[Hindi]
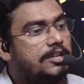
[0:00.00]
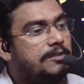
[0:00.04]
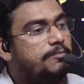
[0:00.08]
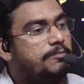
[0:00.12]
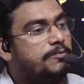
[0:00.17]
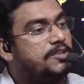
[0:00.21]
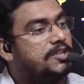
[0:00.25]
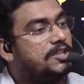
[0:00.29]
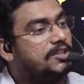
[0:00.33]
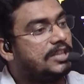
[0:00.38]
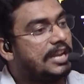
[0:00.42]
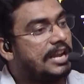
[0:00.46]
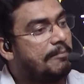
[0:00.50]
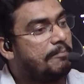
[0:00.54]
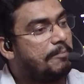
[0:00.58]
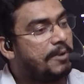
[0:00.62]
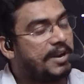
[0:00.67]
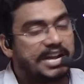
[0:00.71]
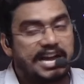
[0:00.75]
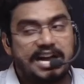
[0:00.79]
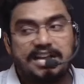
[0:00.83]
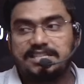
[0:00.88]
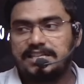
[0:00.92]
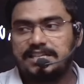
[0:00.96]
जितना
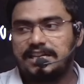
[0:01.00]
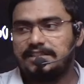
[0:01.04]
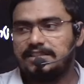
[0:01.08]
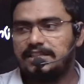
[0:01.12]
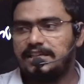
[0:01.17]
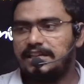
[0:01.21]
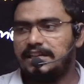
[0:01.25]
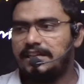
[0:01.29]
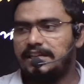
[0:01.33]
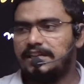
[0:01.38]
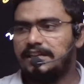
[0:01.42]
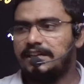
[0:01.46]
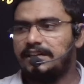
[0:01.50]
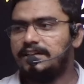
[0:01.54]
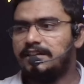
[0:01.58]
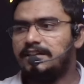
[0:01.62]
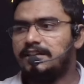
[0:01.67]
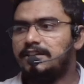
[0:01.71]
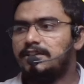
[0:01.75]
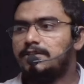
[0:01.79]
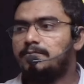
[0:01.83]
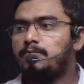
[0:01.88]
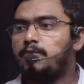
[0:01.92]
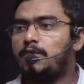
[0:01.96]
प्रकाश आता है ना
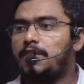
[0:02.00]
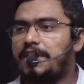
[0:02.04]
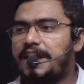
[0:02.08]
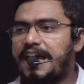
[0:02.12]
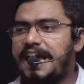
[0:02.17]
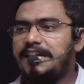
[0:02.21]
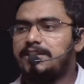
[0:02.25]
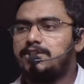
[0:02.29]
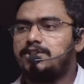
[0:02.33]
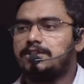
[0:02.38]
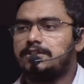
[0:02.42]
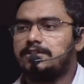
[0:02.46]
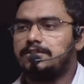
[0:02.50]
पोलराइज